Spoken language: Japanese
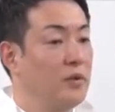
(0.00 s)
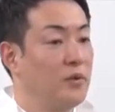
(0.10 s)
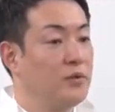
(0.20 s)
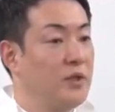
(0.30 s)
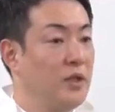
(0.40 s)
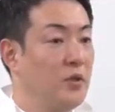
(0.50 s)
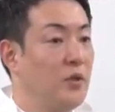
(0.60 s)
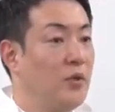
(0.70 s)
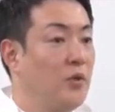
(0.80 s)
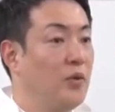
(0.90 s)
特定
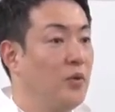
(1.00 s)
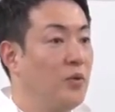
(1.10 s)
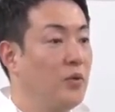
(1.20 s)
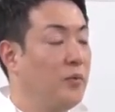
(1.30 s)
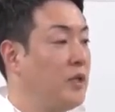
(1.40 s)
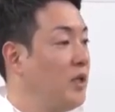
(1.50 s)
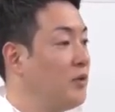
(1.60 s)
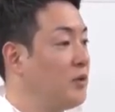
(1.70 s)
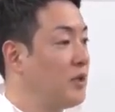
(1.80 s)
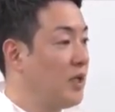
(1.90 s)
の
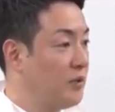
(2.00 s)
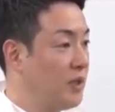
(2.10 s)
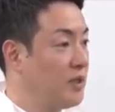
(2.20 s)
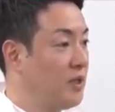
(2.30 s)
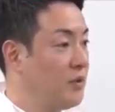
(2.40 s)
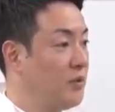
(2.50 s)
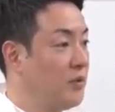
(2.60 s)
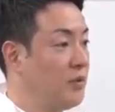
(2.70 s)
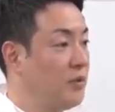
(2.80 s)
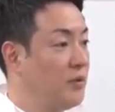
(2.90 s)
コメンテーターの方の
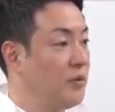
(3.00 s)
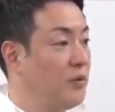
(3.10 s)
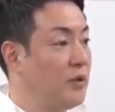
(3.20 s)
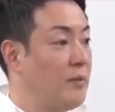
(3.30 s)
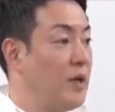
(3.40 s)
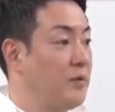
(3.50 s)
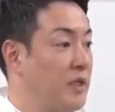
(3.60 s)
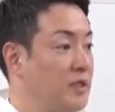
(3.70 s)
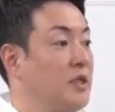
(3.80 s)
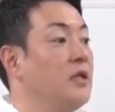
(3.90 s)
お名前を
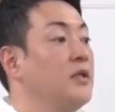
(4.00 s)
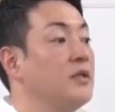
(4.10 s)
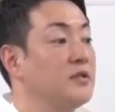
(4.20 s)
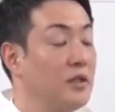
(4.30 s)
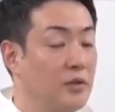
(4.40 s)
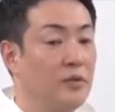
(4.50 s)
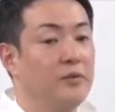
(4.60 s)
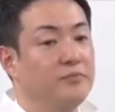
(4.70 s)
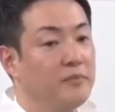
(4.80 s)
出したんですけど